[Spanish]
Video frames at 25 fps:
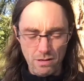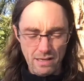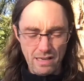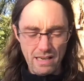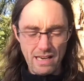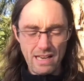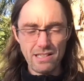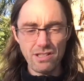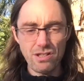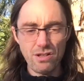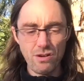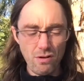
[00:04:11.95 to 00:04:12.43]
en
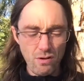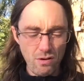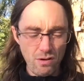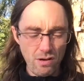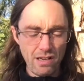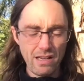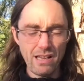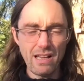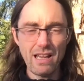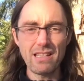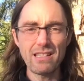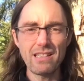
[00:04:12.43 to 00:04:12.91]

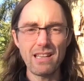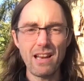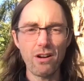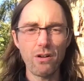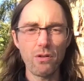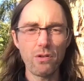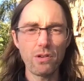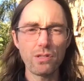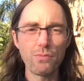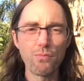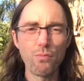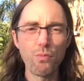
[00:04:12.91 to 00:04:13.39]
astrología si
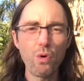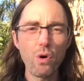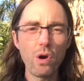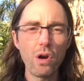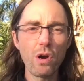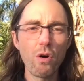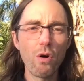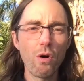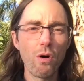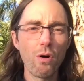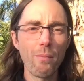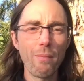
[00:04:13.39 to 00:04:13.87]
algo es
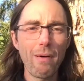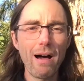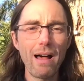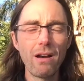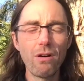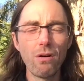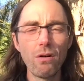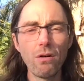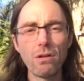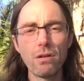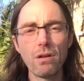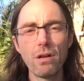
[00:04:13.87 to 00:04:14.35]
bueno o
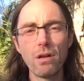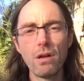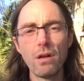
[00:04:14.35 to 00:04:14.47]
malo,